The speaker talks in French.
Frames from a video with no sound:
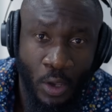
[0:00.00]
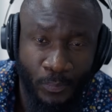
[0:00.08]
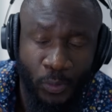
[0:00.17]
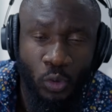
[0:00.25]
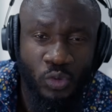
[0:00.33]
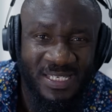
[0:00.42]

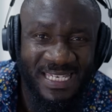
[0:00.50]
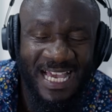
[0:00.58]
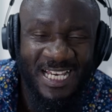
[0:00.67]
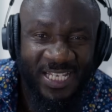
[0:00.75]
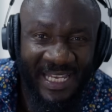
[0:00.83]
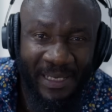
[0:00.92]
peut aussi
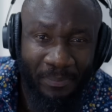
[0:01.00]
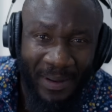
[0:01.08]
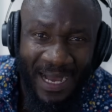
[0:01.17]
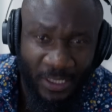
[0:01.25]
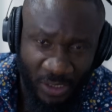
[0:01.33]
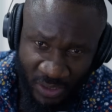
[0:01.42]
acheter des
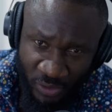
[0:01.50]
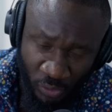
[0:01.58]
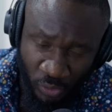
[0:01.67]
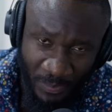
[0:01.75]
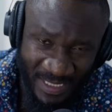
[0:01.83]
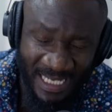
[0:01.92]
parts de ses
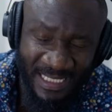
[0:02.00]
entreprises,